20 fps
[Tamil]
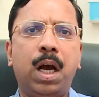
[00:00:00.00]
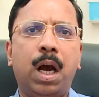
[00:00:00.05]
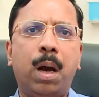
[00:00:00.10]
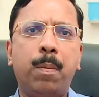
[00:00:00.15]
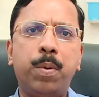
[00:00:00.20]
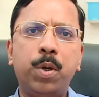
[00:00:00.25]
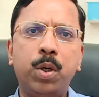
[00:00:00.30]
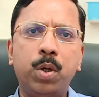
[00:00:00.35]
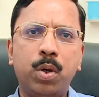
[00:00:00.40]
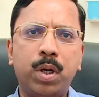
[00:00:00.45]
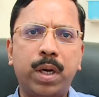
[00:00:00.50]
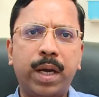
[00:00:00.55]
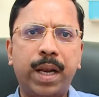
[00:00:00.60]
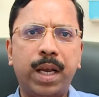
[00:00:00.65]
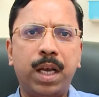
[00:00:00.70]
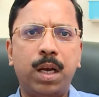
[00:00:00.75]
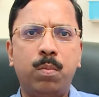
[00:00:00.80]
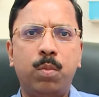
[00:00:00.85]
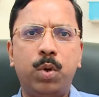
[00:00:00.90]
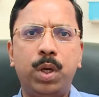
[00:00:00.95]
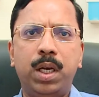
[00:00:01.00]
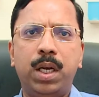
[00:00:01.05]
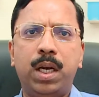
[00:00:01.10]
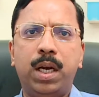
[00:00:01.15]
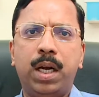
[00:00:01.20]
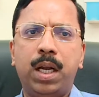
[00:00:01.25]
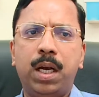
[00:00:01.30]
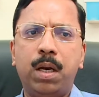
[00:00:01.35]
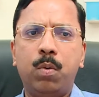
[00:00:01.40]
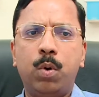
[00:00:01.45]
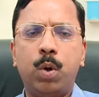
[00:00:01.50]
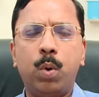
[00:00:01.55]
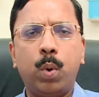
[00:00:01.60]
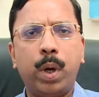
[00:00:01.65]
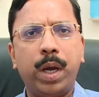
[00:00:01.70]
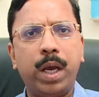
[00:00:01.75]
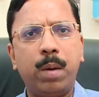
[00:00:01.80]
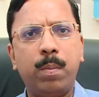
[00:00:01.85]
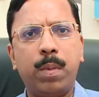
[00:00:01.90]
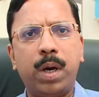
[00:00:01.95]
அப்படியும் கரைக்க முடியலன்னா ஒரு
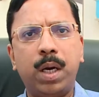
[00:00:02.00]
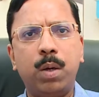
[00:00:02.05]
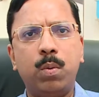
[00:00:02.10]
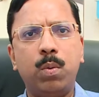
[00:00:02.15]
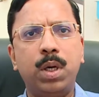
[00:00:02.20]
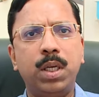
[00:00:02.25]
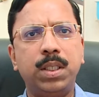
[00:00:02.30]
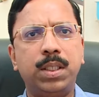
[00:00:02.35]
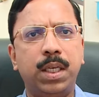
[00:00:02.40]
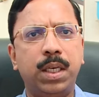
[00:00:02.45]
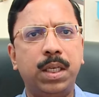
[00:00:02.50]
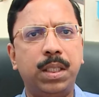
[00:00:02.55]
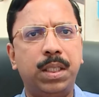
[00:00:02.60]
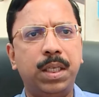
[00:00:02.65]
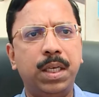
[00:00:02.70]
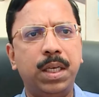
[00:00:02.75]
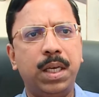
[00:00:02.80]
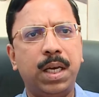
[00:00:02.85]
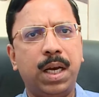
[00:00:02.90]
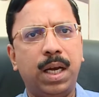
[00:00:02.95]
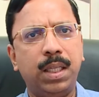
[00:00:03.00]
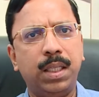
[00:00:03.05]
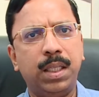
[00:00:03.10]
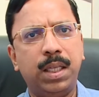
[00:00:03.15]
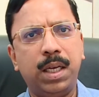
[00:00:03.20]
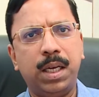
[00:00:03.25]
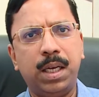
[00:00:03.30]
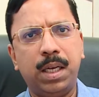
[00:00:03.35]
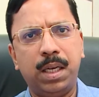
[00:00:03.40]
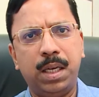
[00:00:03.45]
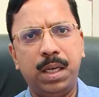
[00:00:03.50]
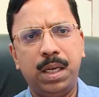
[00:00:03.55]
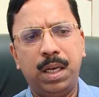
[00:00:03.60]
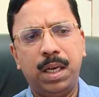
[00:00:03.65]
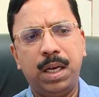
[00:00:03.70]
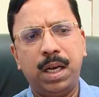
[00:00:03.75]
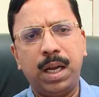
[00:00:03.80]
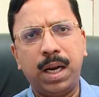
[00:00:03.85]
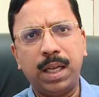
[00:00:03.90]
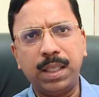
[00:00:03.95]
ஒயர் மாதிரி உள்ளே செலுத்தி அந்த
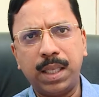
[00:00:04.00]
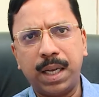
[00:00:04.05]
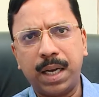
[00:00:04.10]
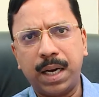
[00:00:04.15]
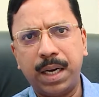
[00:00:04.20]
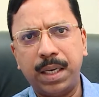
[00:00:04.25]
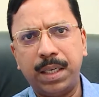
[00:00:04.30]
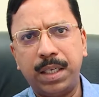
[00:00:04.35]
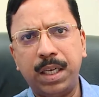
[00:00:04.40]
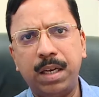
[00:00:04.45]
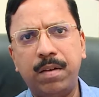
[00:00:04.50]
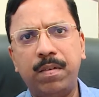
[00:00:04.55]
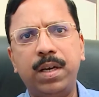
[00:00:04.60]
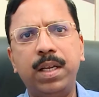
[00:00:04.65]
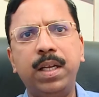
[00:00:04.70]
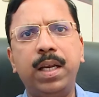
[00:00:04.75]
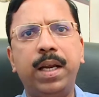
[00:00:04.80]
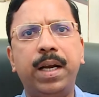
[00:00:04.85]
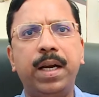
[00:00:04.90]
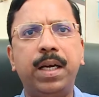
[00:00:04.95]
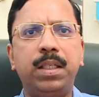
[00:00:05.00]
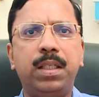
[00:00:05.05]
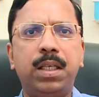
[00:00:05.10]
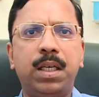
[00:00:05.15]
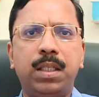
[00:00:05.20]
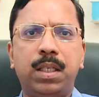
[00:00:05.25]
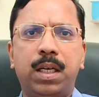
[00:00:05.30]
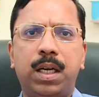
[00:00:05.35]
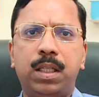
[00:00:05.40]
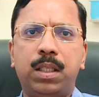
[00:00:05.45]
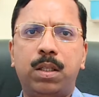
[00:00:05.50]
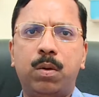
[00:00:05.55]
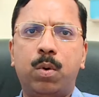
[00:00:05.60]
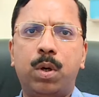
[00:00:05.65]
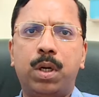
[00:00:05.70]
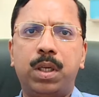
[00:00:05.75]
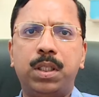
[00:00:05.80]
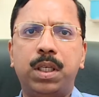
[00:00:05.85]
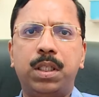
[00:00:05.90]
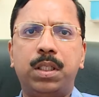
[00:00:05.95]
ரத்த கட்டியை வெளியில் எடுத்து அந்த ரத்த
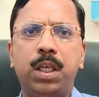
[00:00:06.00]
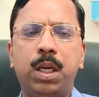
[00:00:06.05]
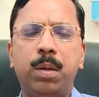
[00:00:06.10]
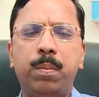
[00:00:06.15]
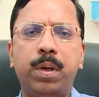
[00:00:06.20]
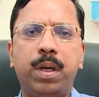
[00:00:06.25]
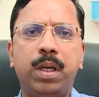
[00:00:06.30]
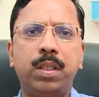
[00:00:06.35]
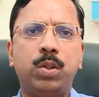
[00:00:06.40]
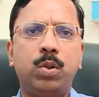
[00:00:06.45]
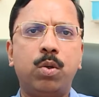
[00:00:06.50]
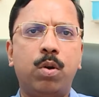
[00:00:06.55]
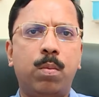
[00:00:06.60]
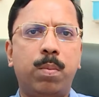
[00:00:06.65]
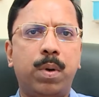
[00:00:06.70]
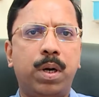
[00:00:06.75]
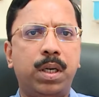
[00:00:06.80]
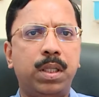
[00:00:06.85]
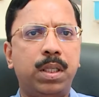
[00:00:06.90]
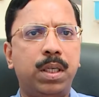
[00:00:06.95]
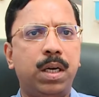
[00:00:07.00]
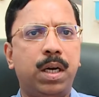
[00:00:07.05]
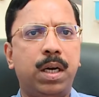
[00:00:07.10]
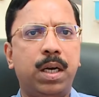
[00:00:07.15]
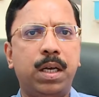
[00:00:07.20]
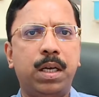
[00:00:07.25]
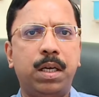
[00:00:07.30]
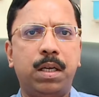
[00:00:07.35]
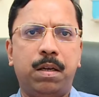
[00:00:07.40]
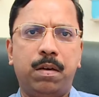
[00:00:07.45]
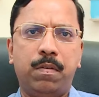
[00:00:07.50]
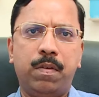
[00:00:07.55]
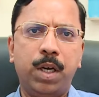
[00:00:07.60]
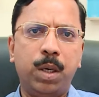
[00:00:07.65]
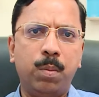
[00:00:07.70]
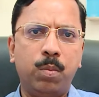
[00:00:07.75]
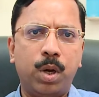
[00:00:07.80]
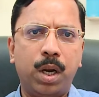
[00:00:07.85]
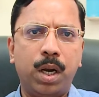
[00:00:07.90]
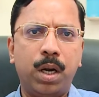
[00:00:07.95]
ஓட்டத்தை திருப்பி ரெஸ்டோர் பண்ணுறதுக்கான
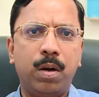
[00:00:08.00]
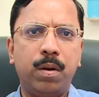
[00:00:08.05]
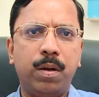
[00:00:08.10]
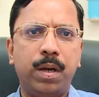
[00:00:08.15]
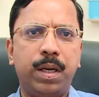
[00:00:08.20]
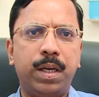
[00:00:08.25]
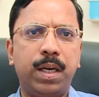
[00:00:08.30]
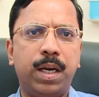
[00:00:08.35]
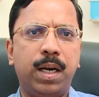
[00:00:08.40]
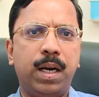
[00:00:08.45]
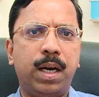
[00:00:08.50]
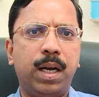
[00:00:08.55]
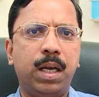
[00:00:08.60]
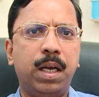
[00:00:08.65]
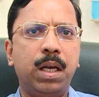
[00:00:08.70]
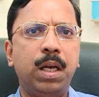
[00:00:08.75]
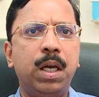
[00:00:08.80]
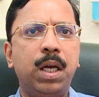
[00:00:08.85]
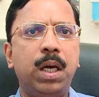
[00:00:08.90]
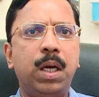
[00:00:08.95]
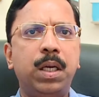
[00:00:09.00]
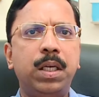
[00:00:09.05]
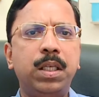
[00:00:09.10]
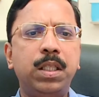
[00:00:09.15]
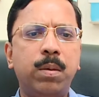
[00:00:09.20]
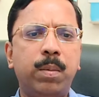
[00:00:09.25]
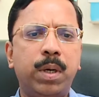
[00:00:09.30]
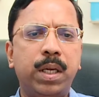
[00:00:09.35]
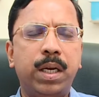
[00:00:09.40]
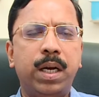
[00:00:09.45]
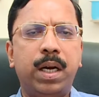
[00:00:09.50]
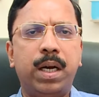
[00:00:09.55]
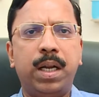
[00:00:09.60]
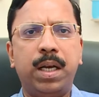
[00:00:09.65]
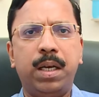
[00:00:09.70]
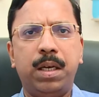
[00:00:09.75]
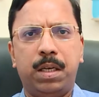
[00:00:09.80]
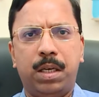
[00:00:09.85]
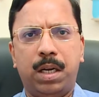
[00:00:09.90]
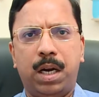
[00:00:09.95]
வழிமுறைகளும் இருக்குது அதனால் இந்த மாதிரியான
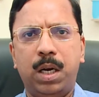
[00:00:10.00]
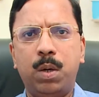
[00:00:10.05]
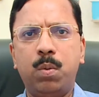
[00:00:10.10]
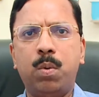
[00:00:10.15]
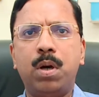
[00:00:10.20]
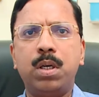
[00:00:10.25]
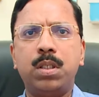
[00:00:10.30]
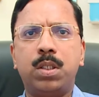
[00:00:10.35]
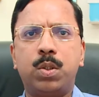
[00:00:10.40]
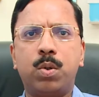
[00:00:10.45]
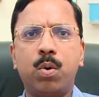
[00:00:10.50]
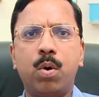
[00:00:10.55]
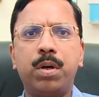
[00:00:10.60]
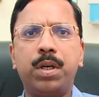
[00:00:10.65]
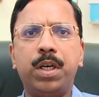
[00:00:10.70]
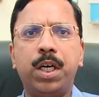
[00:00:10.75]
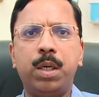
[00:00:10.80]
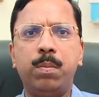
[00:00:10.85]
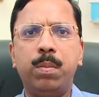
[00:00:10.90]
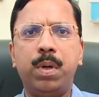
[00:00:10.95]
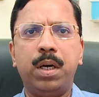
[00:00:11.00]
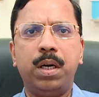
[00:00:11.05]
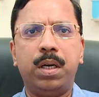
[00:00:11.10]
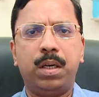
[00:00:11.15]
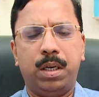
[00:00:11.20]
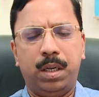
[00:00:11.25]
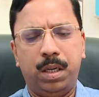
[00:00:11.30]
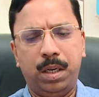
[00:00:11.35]
அட்வான்ஸ் ஸ்ட்ரோக் ட்ரீட்மெண்ட்